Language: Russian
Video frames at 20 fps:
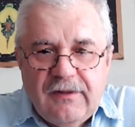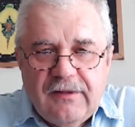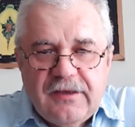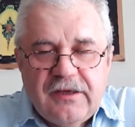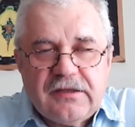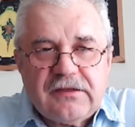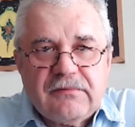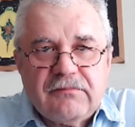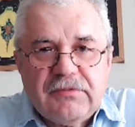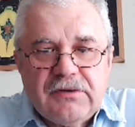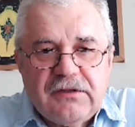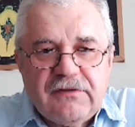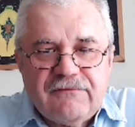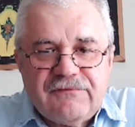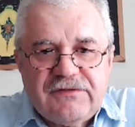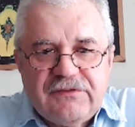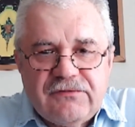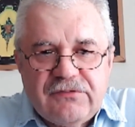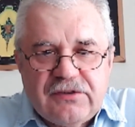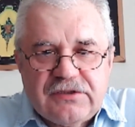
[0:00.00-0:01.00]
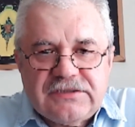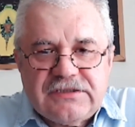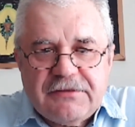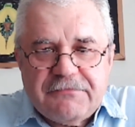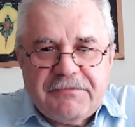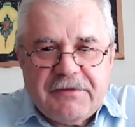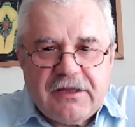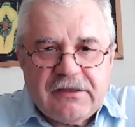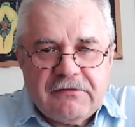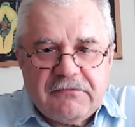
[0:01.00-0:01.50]
и это было в
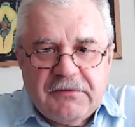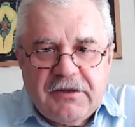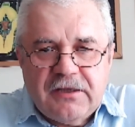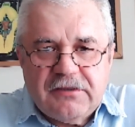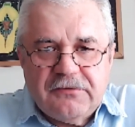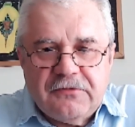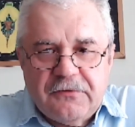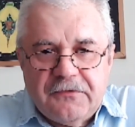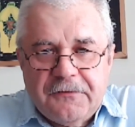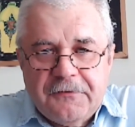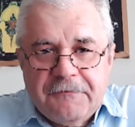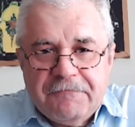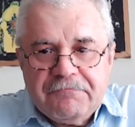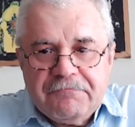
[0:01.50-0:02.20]
1995 году,